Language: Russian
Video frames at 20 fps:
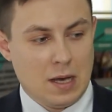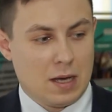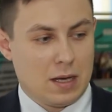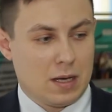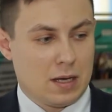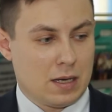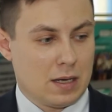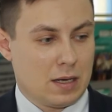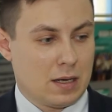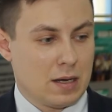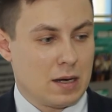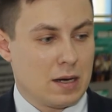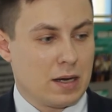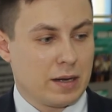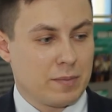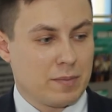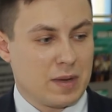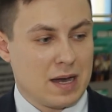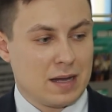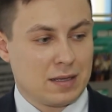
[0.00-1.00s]
э,
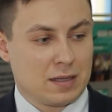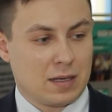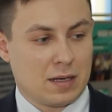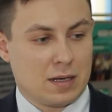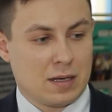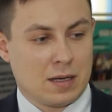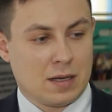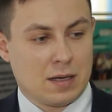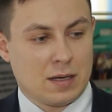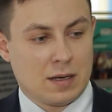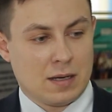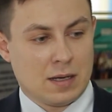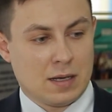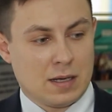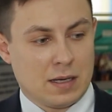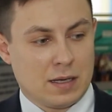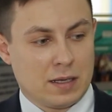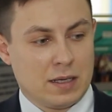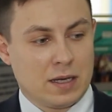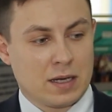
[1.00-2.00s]

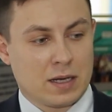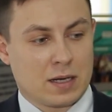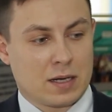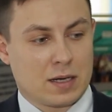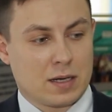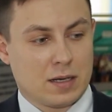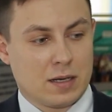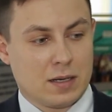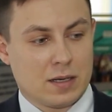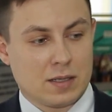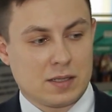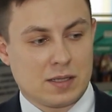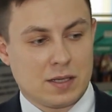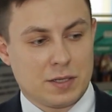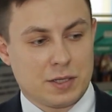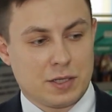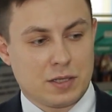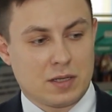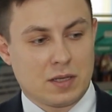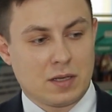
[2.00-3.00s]
ребята, э, их э, значит,